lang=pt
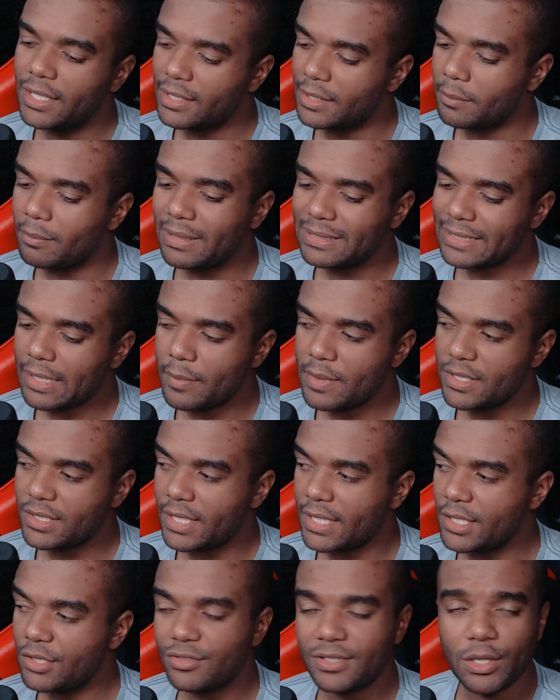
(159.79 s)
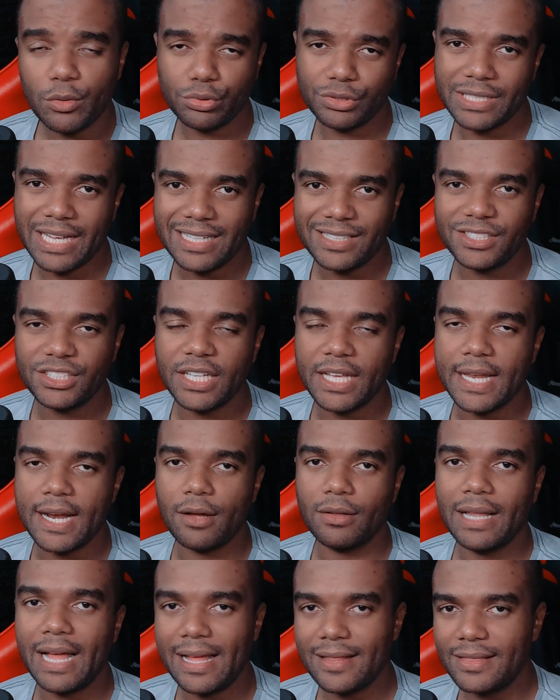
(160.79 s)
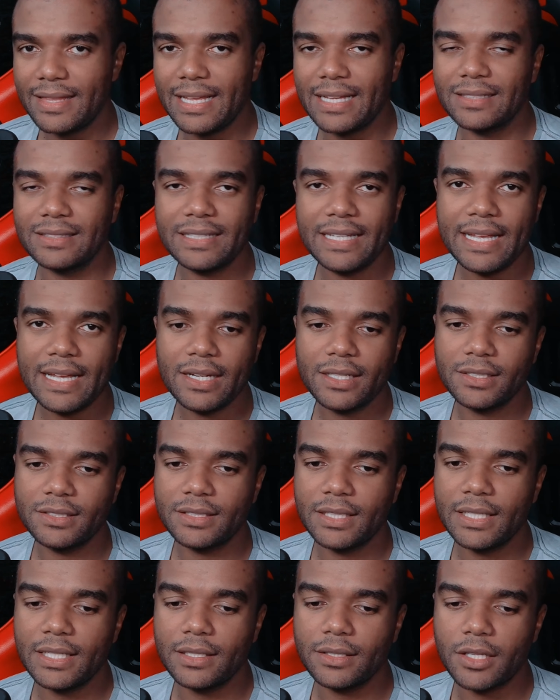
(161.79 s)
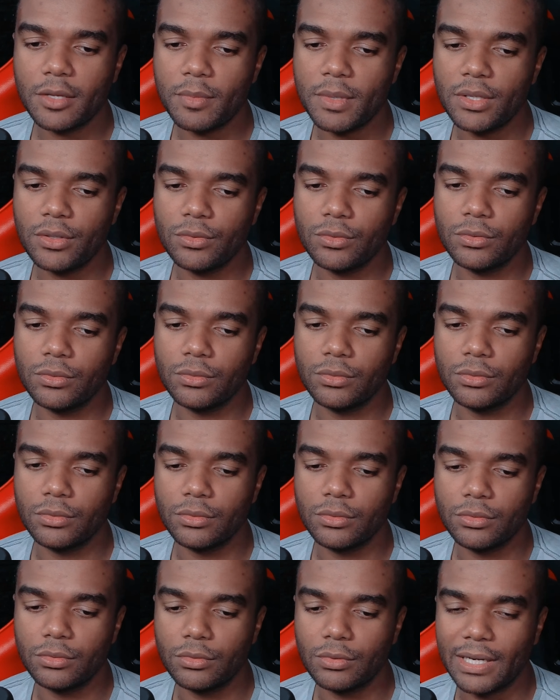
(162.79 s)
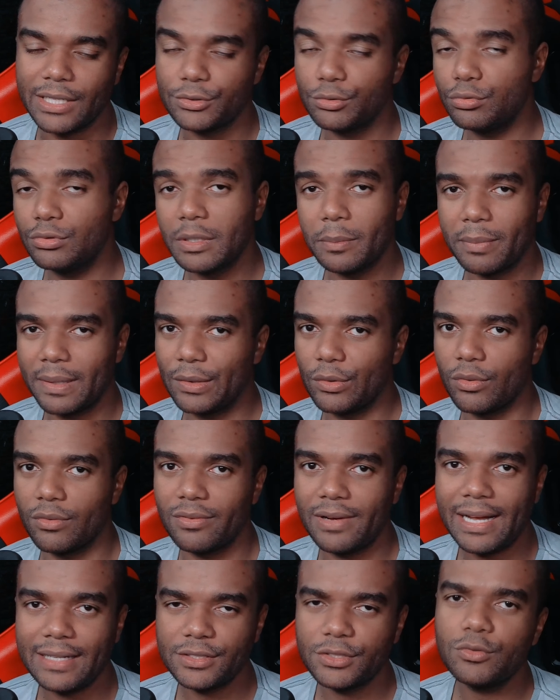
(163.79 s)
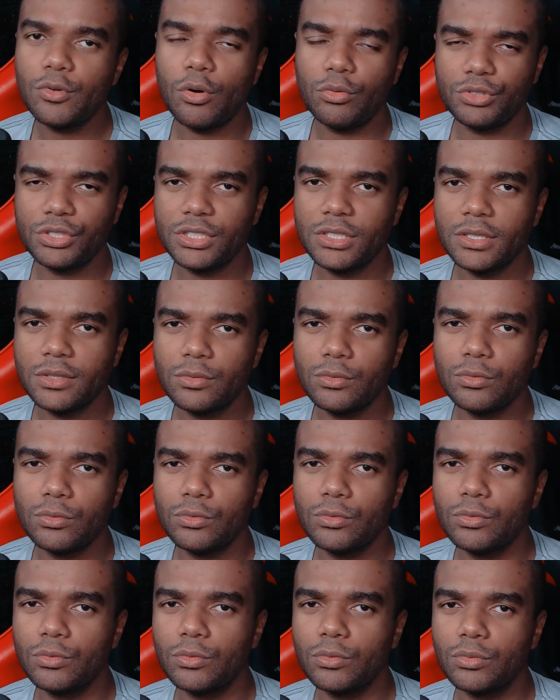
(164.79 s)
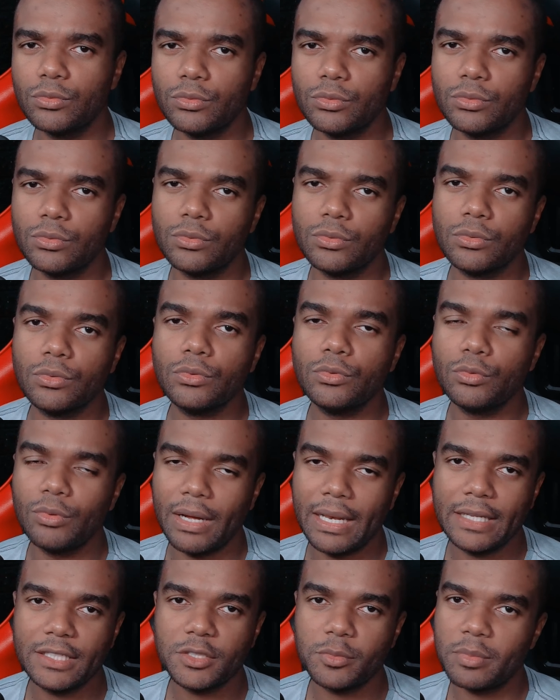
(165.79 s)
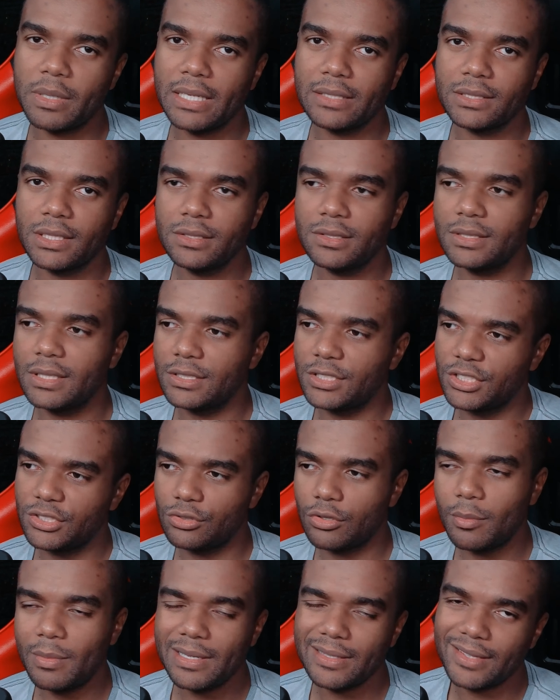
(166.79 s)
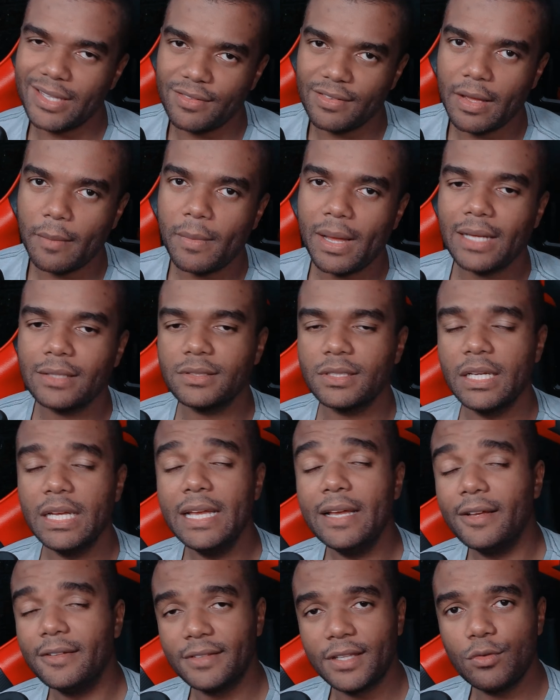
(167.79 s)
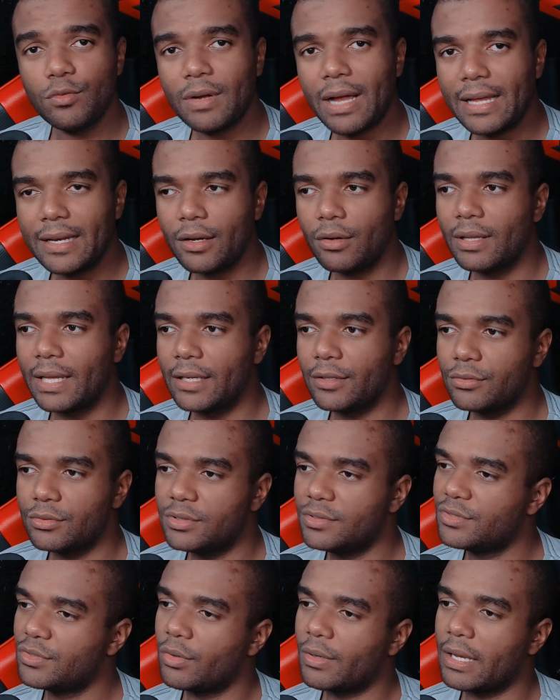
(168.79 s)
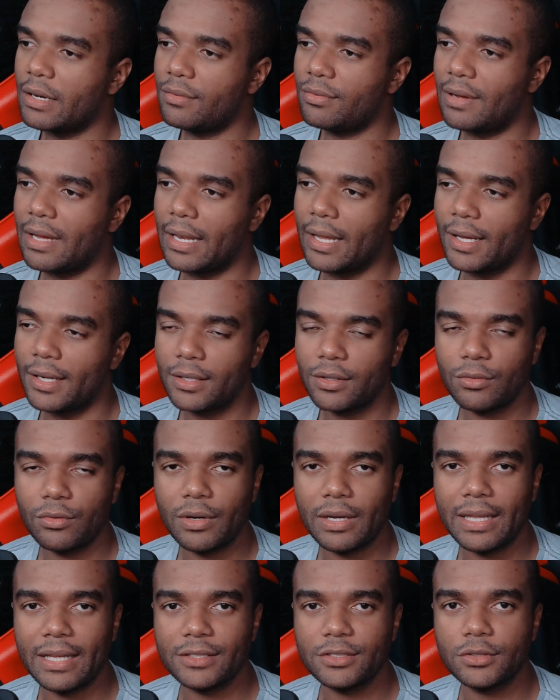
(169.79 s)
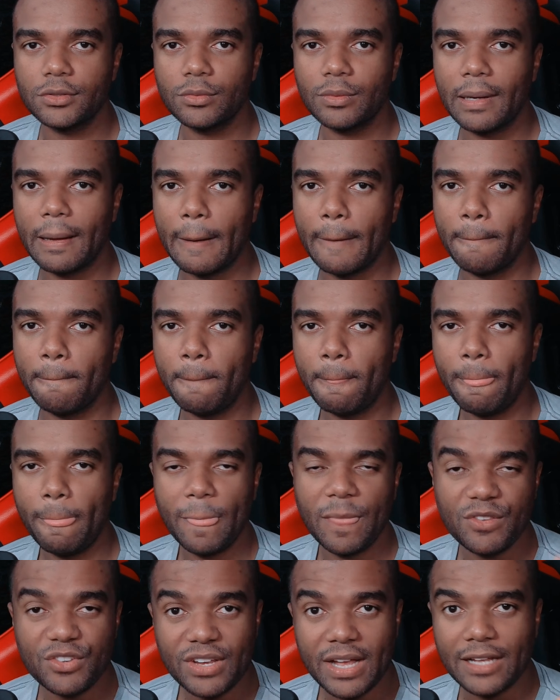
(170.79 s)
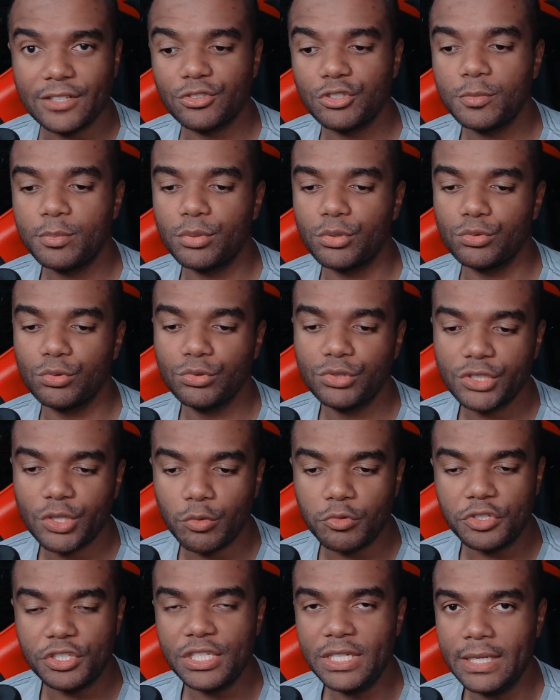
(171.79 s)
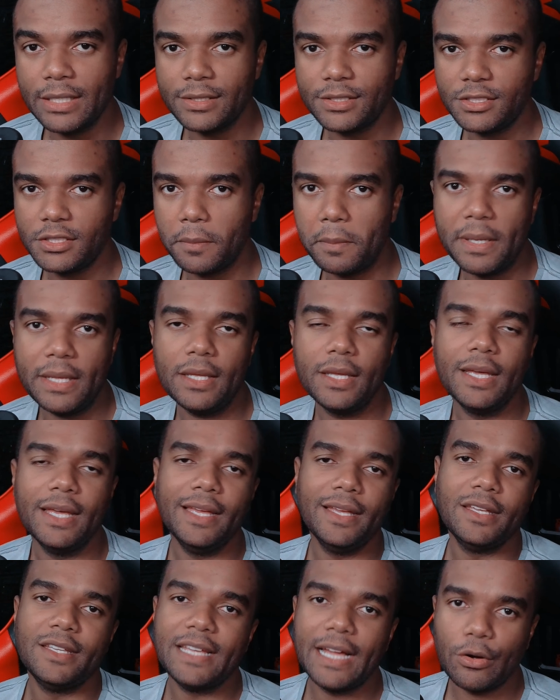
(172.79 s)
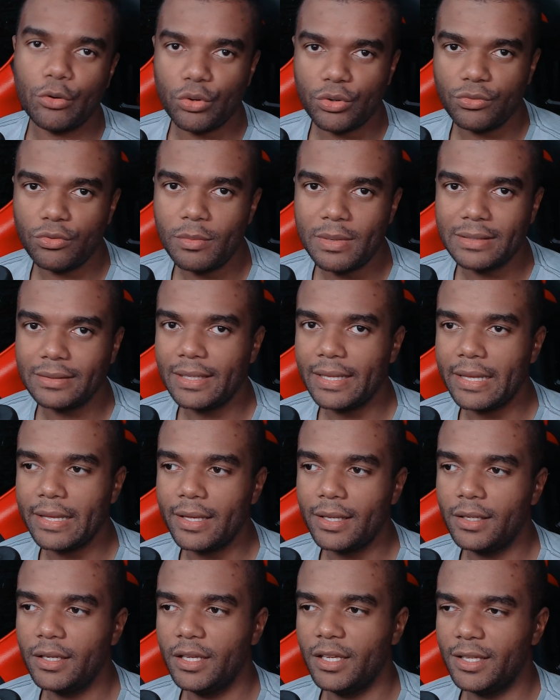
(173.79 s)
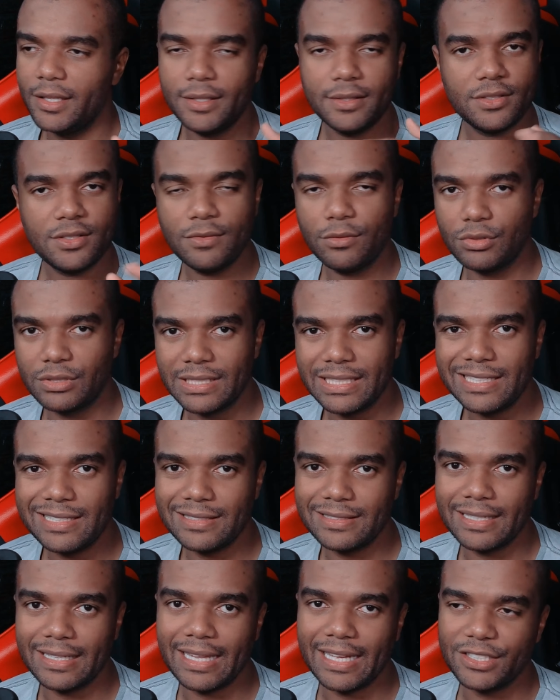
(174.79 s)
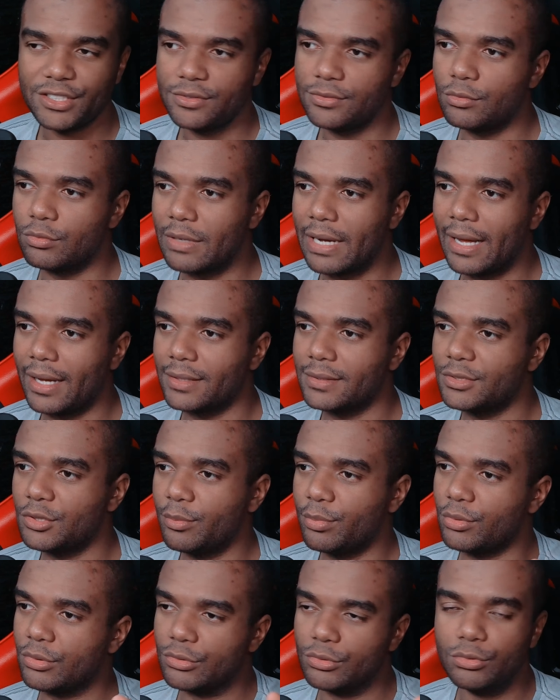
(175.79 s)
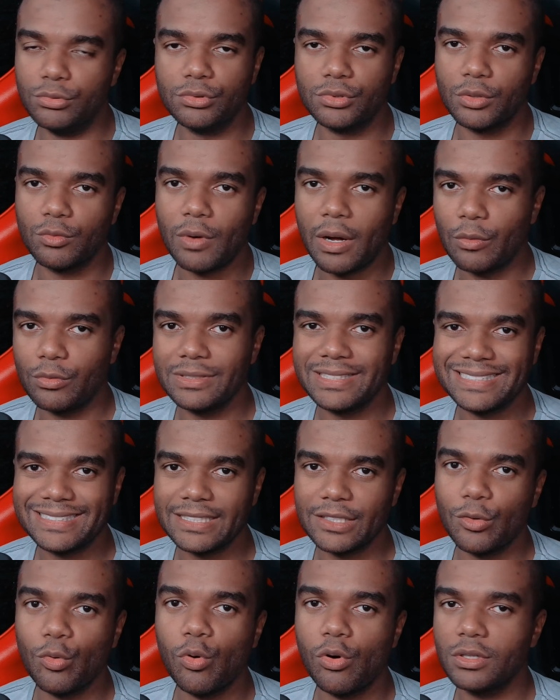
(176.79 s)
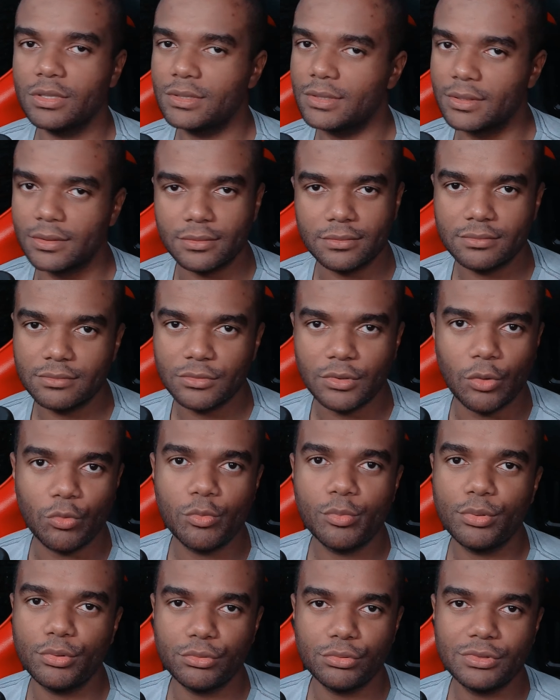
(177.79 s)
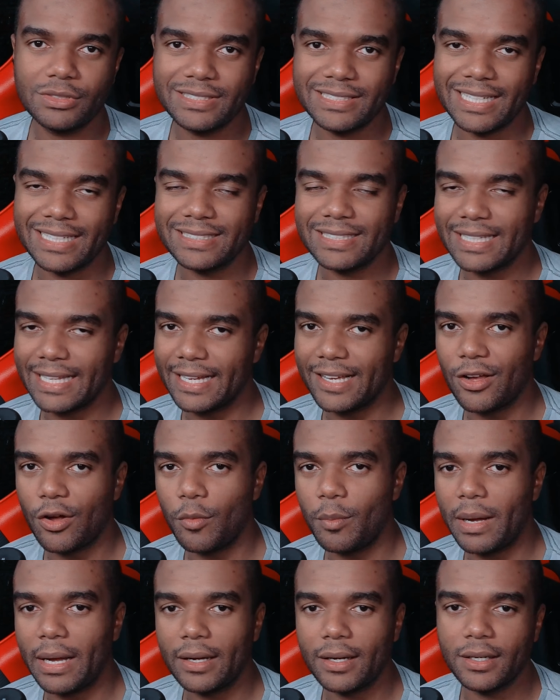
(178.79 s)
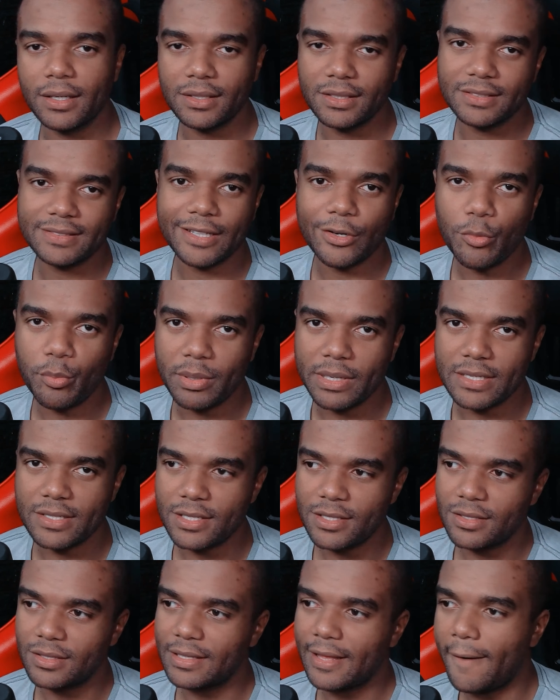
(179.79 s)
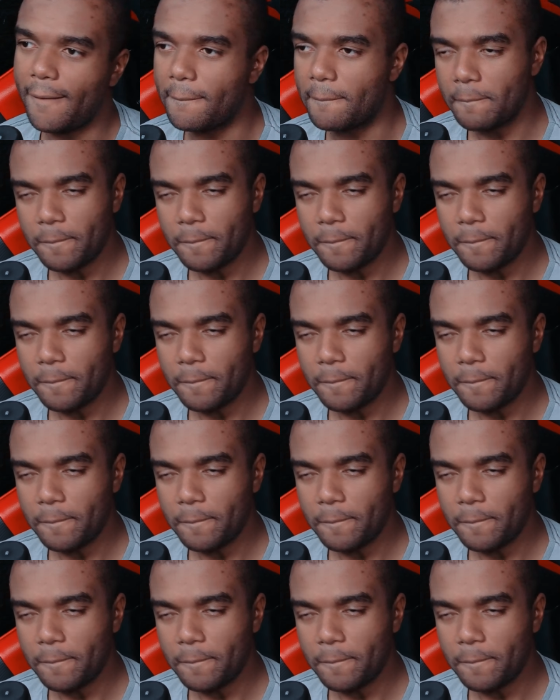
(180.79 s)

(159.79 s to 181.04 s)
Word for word: Basicamente é isso, tem o chat geral lá, tem as regras, tem também o, o, o ajuda para novatos, igual tinha no, no, no, do AliExpress antes, né? a gente só manteve a base. Tem um canal lá, inclusive, que eu quero falar com relação à indicação de produtos que eu tinha antes também, e agora eu vou manter ele. E se você quiser lá divulgar seu produto, alguma coisa que você gosta, algum produto que você acha legal, bacana, que está no preço e tal,